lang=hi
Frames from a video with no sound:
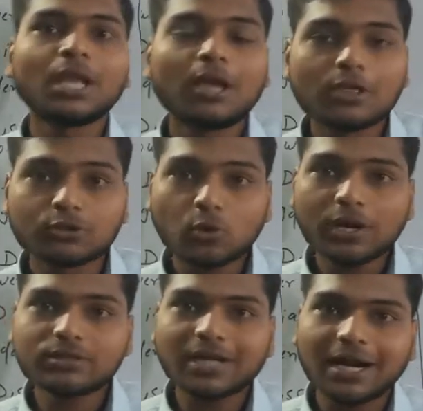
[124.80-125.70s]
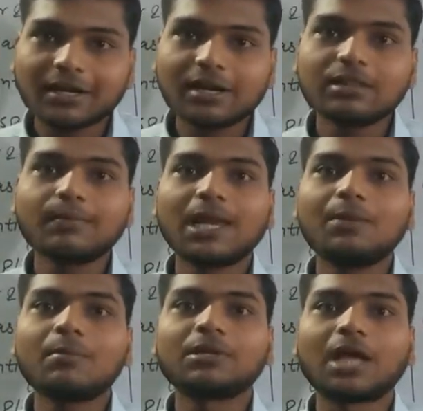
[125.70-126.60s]
स्टोरी स्टार्ट करने से पहले
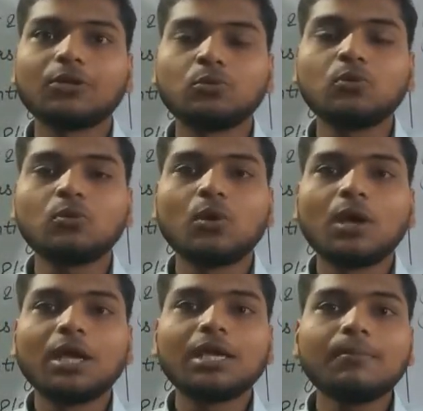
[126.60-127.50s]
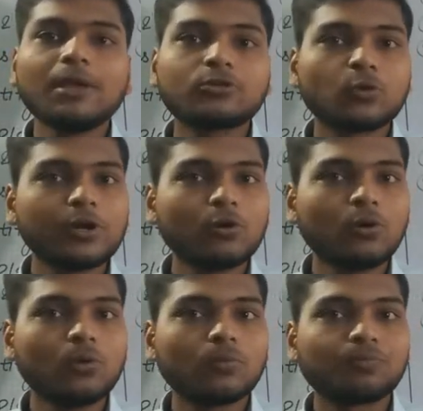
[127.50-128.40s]
मैं बता दूं कि मैं स्टोरी को
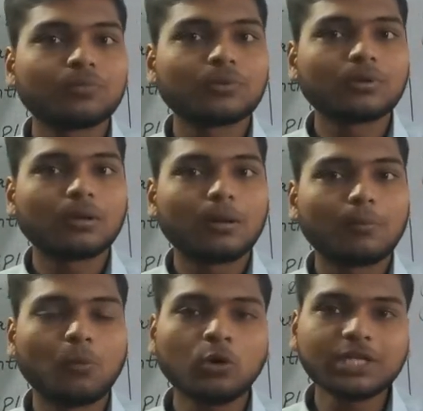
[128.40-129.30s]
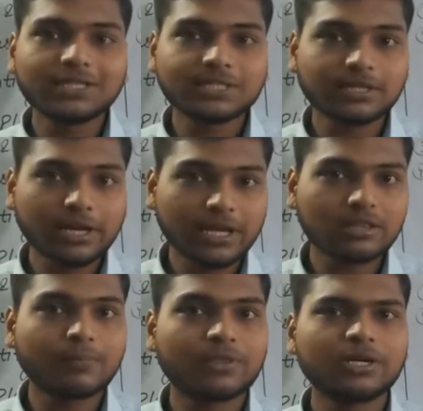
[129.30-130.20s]
बहुत ही अच्छे तरीके
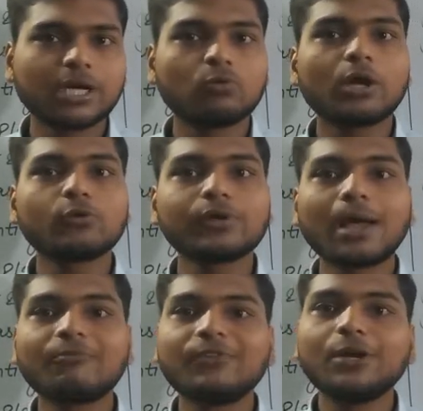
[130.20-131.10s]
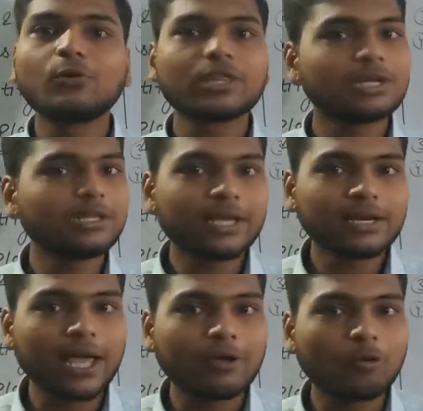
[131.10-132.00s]
से प्रेजेंट करूंगा क्योंकि आप वीडियो किस लिए
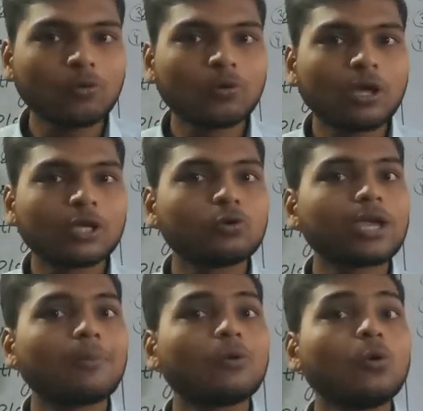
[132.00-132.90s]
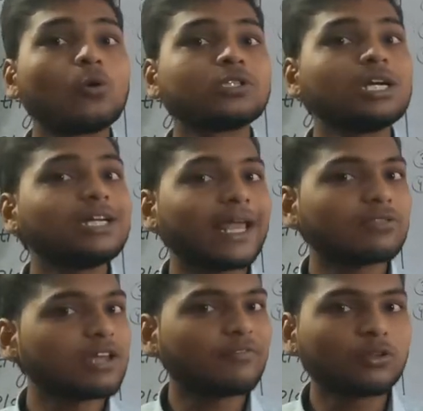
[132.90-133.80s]
देखने आए हो क्योंकि आपको ओरिजिनल
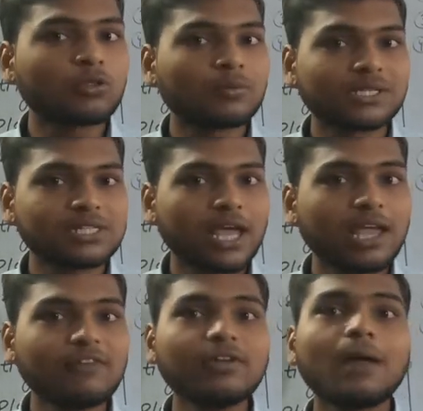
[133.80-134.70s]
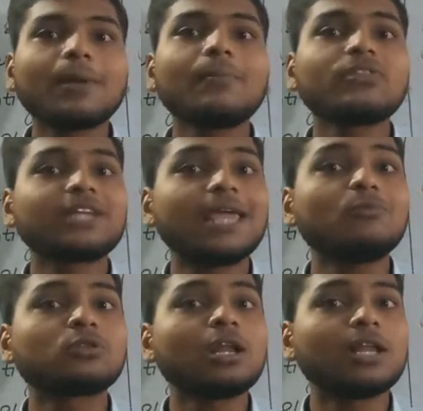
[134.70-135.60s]
टेक्स्ट या फिर तो समझ नहीं आया या फिर आपके पास टाइम
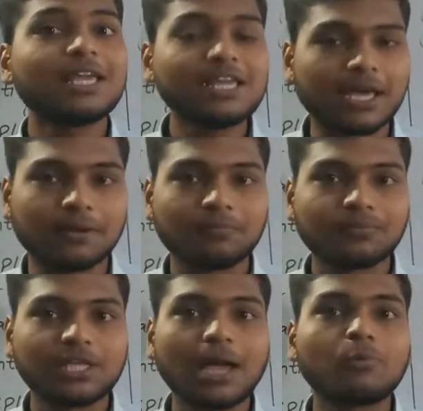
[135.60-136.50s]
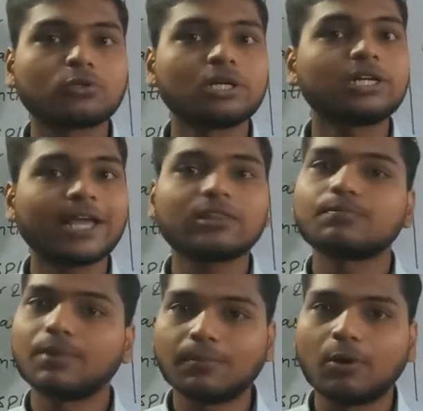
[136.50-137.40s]
उतना नहीं है कि आप ओरिजिनल टेक्स्ट
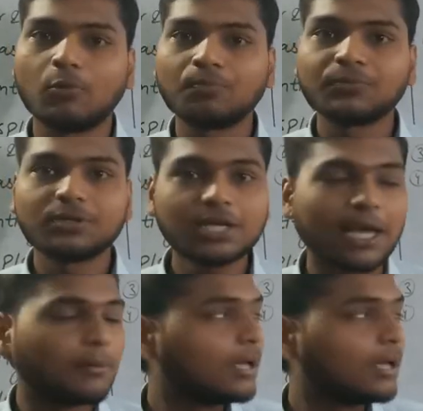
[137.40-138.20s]
पढ़ पाओ ठीक है